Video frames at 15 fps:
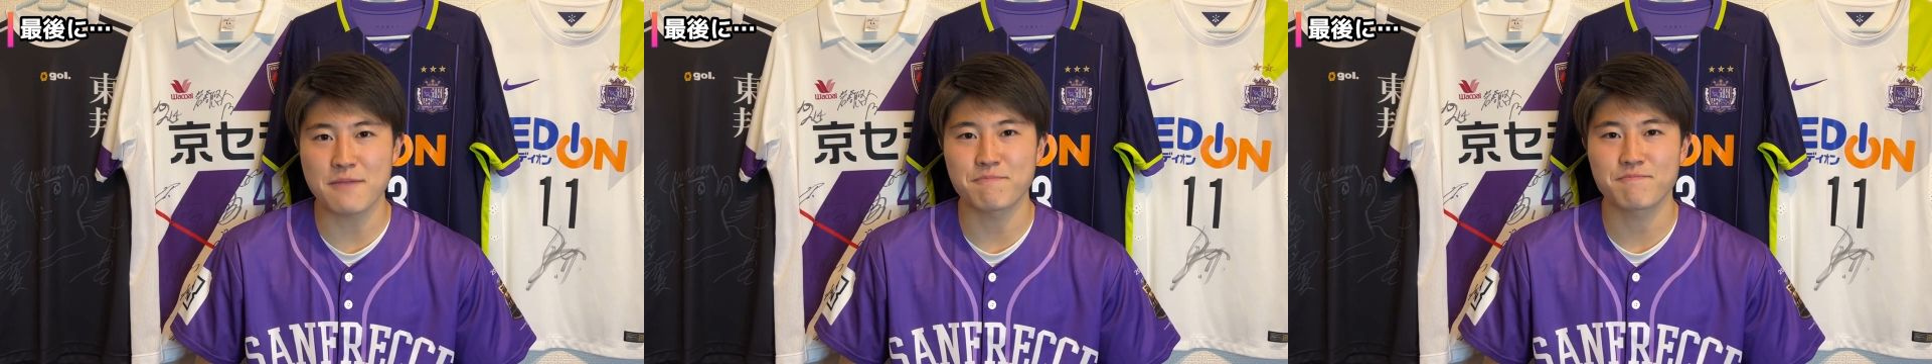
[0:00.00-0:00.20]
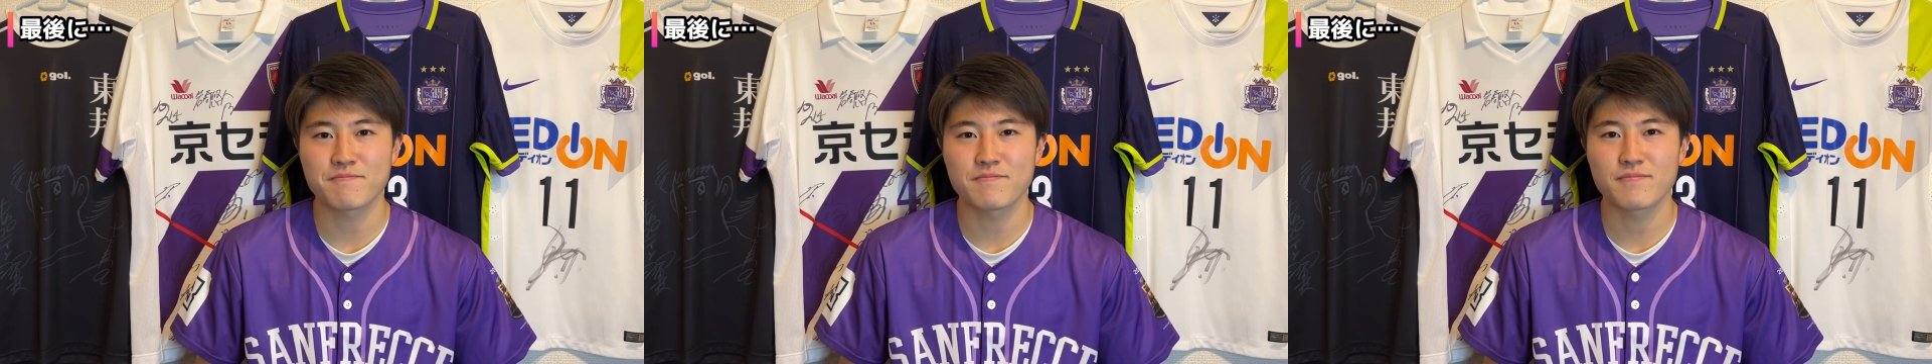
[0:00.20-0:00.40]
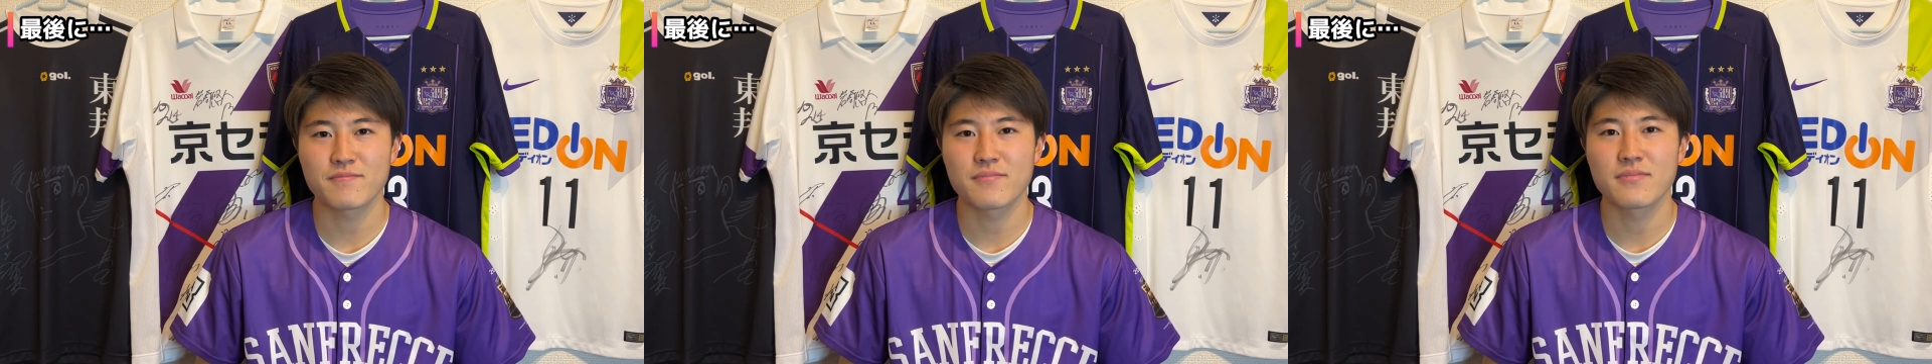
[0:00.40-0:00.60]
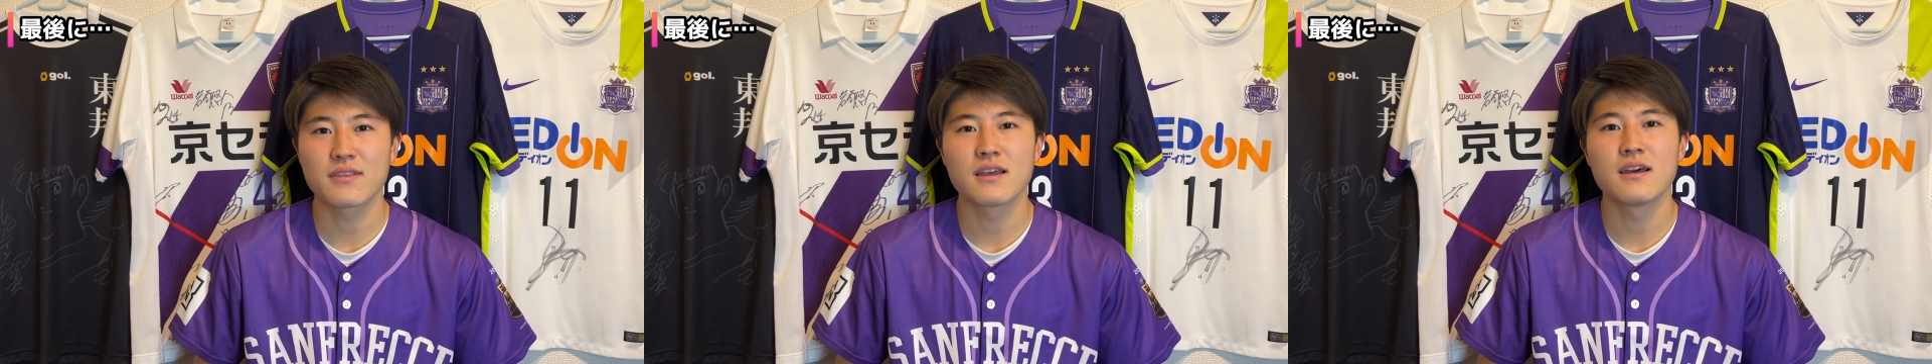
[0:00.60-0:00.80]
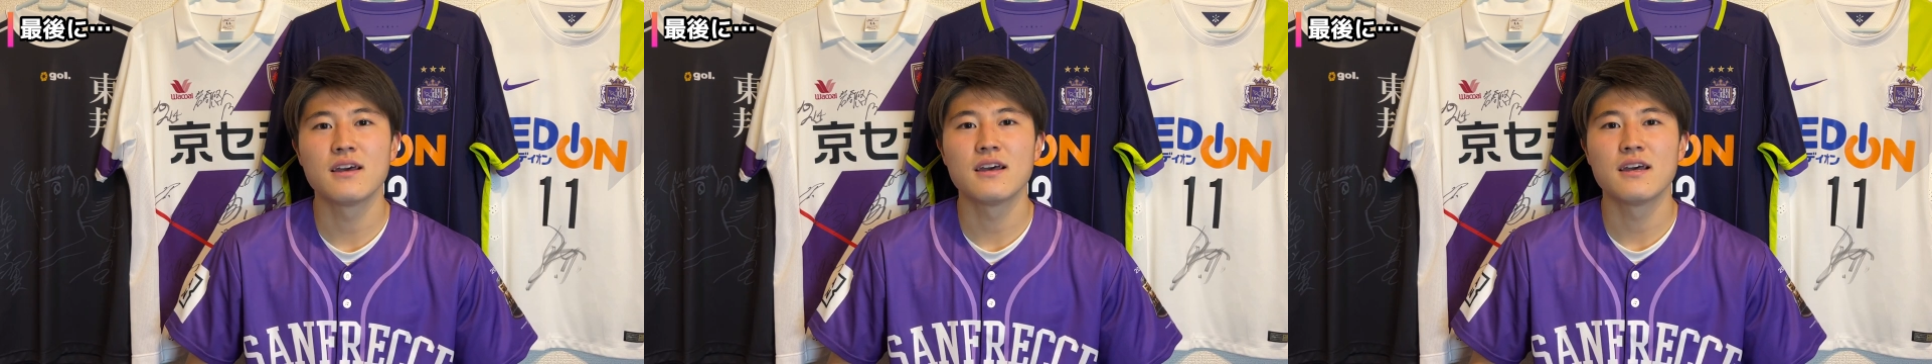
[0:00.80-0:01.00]
い。
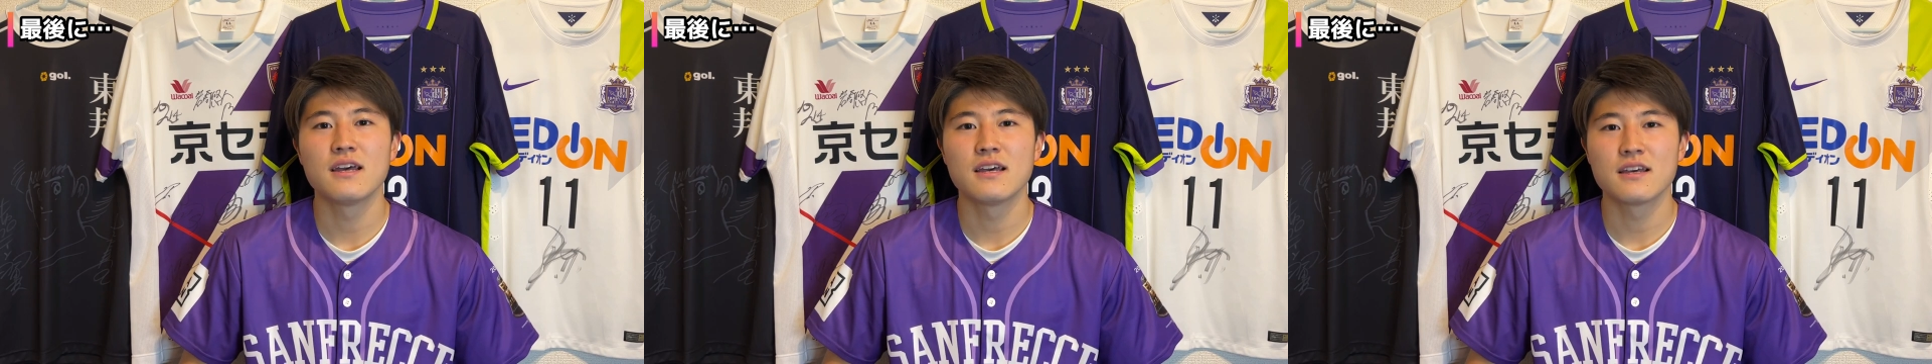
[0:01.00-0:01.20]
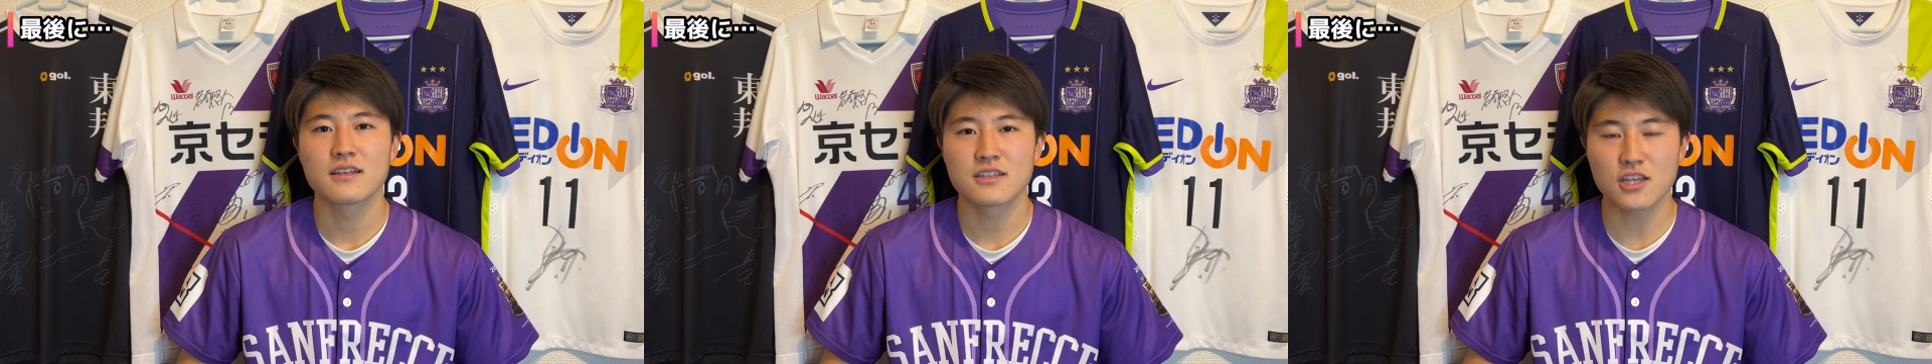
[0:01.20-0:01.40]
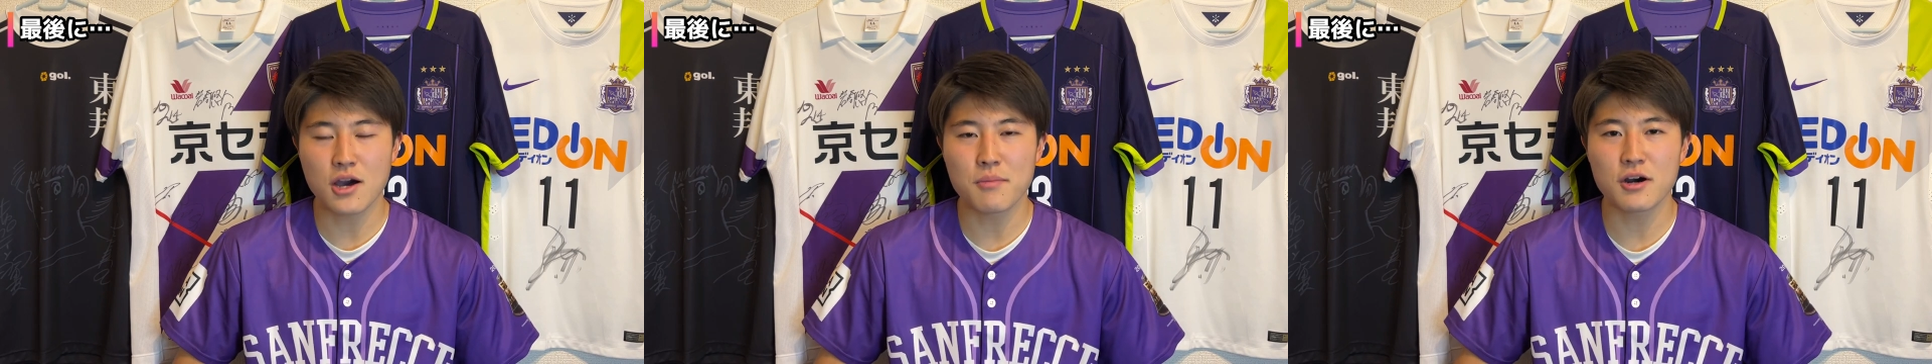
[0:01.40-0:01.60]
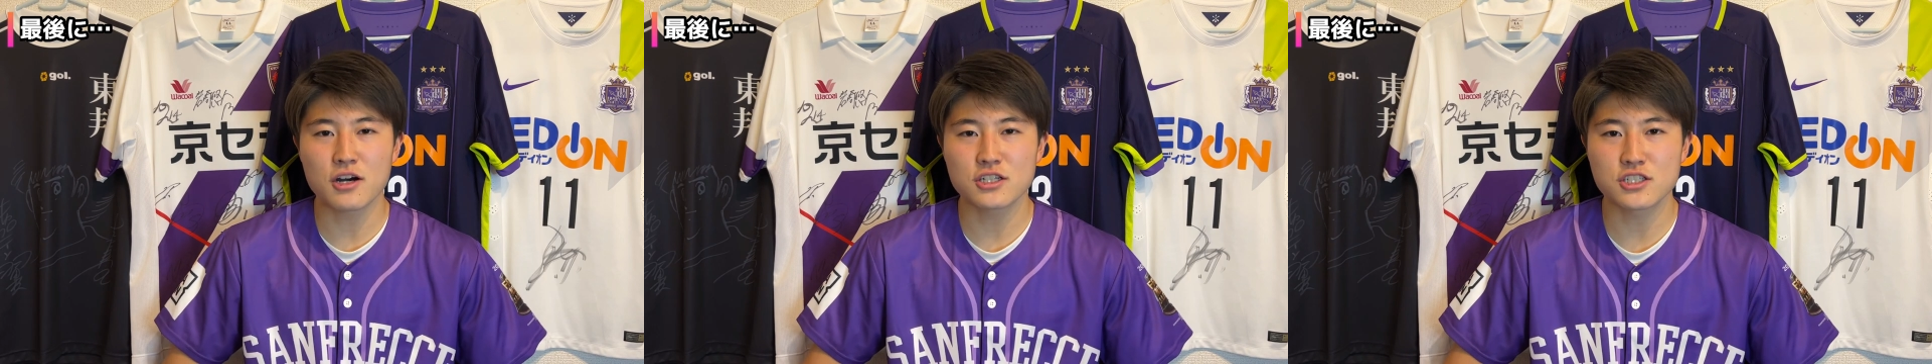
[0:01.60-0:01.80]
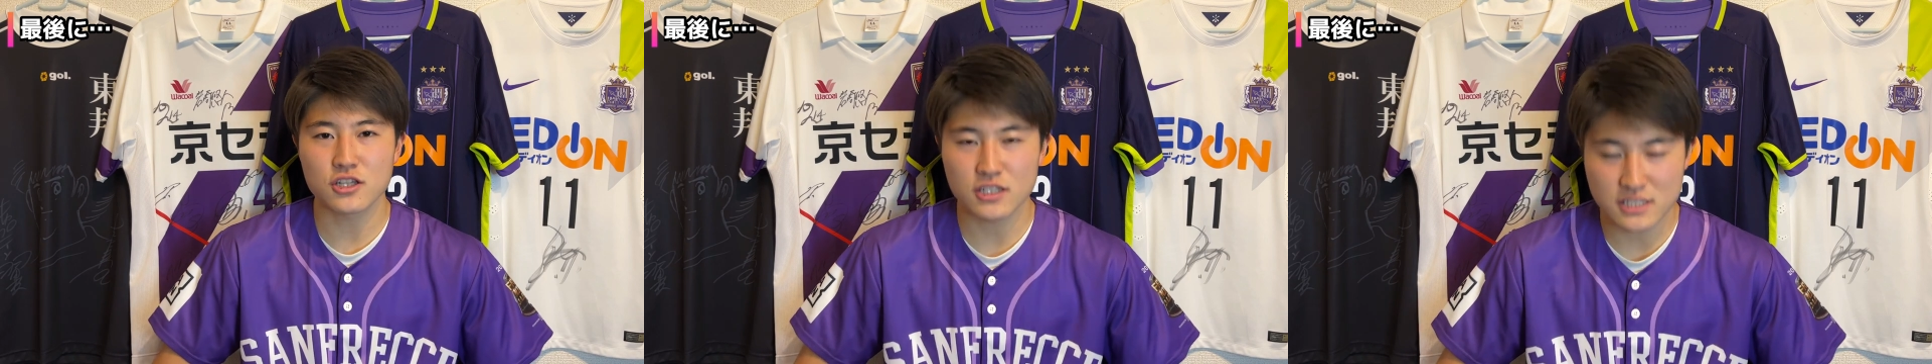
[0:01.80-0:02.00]
今日も
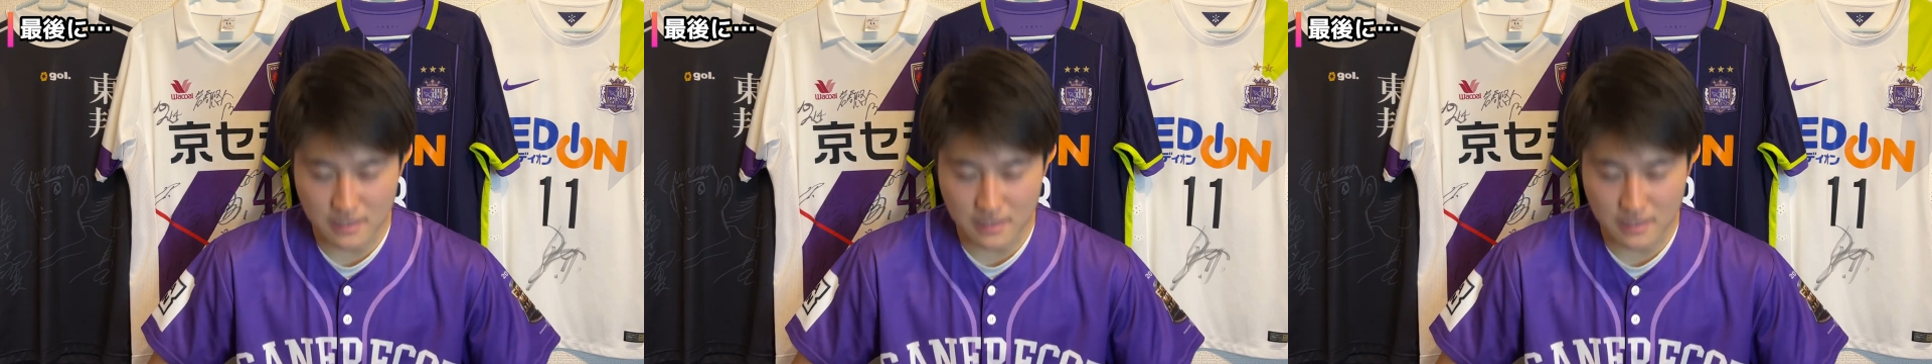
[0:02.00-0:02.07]
ご視聴ありがとうご